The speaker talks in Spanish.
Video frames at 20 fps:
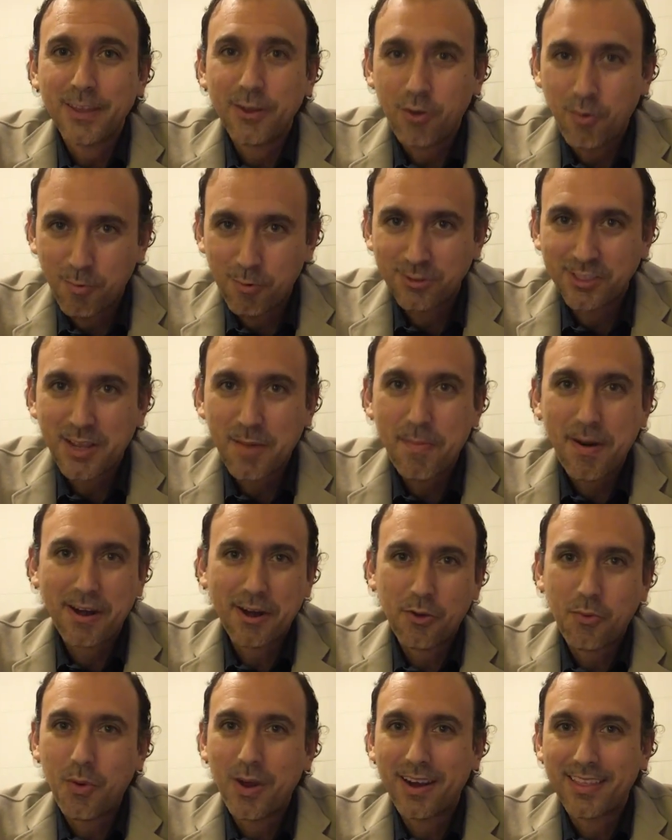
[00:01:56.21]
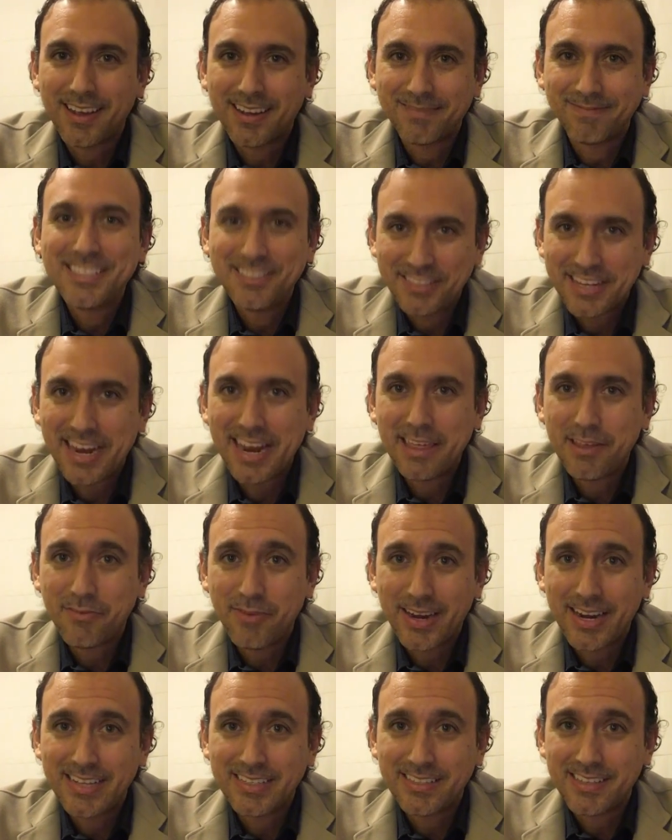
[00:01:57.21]
Y como siempre recuerda, sé la
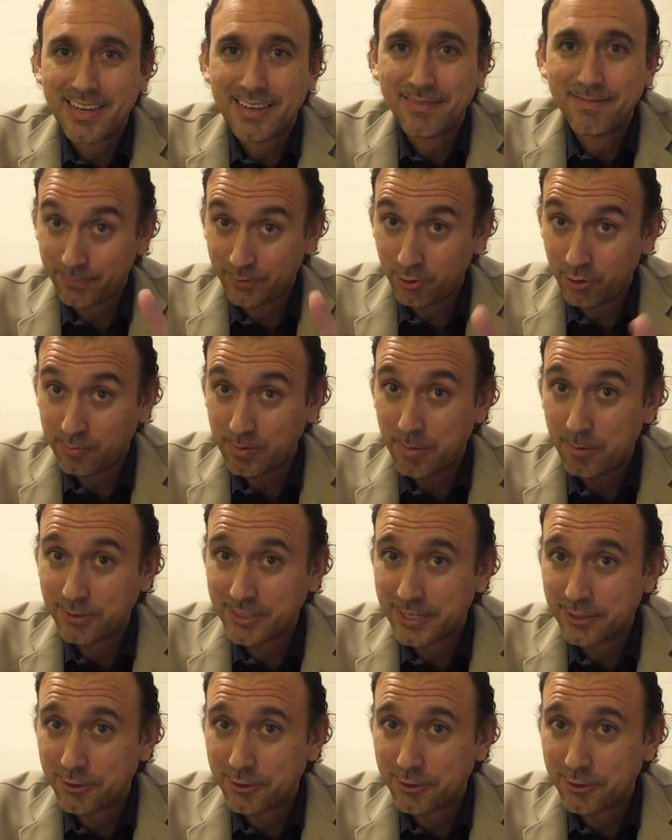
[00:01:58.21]
diferencia. Nos vemos